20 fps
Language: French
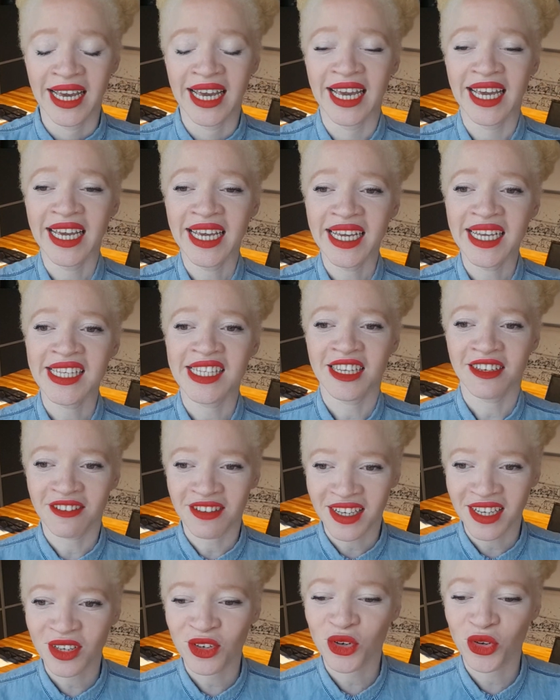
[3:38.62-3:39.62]
Et c'est
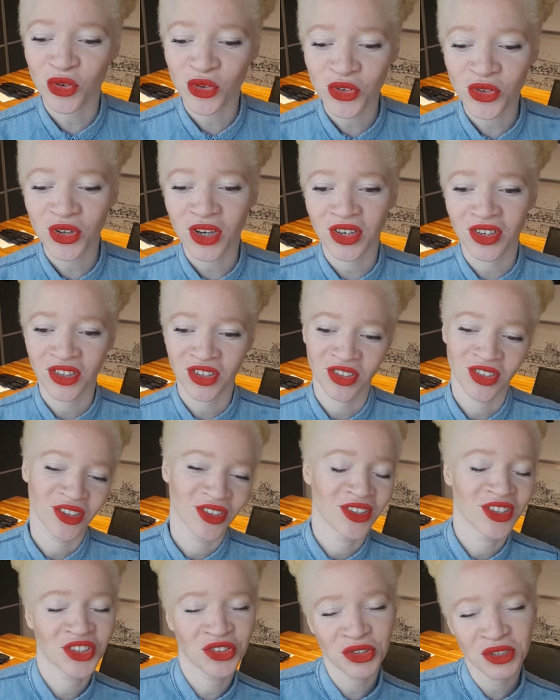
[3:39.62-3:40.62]
vrai que
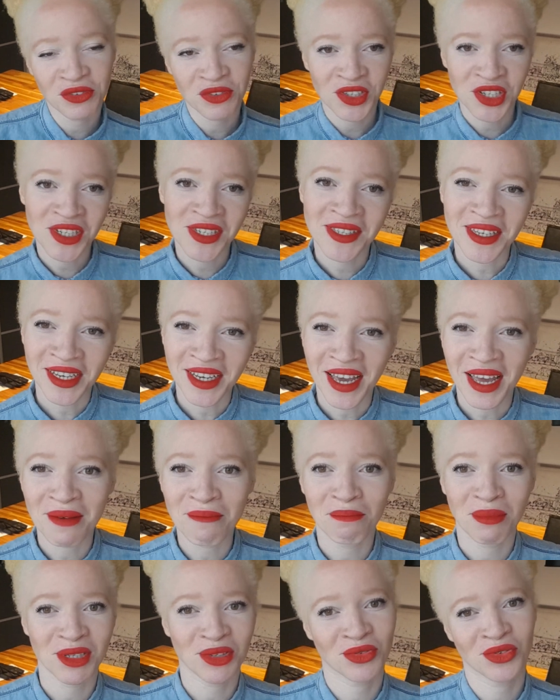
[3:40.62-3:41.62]
euh, je réfléchissais quand même,
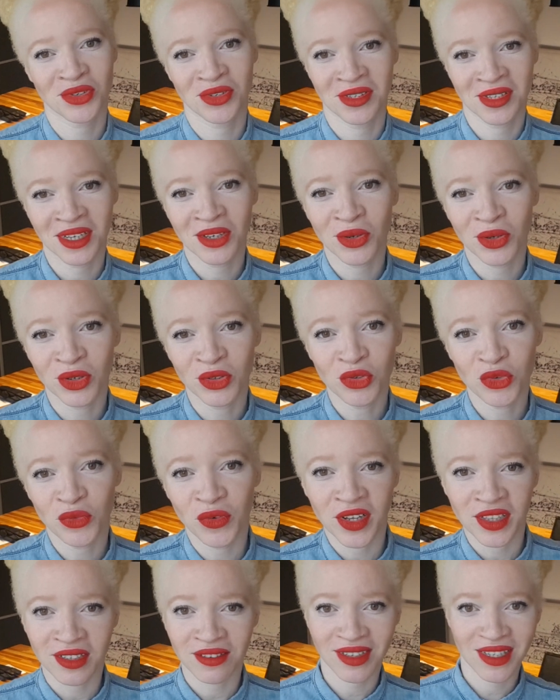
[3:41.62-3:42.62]
parce que je sais que quand tu fais
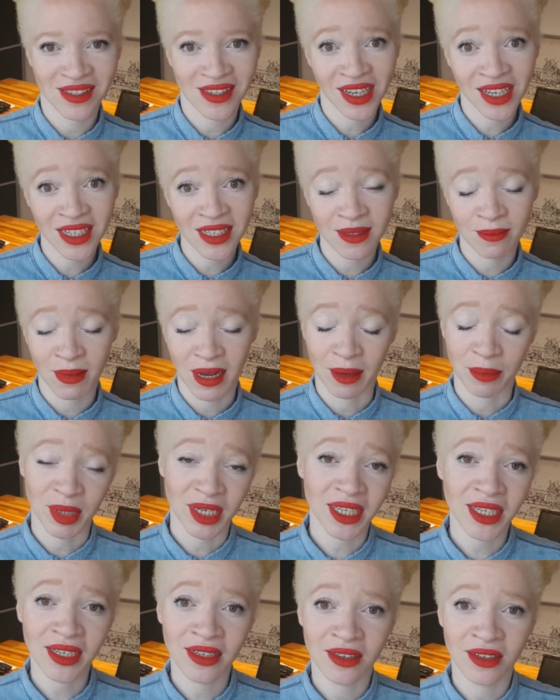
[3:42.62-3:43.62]
un défrisage, bah
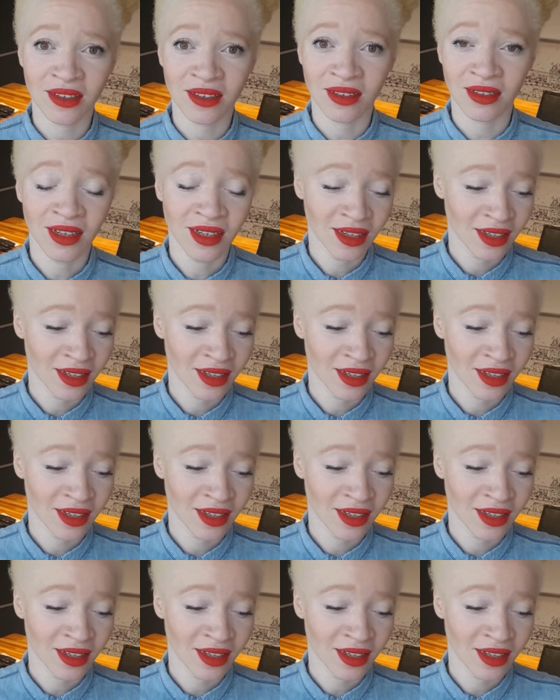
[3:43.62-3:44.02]
après, euh,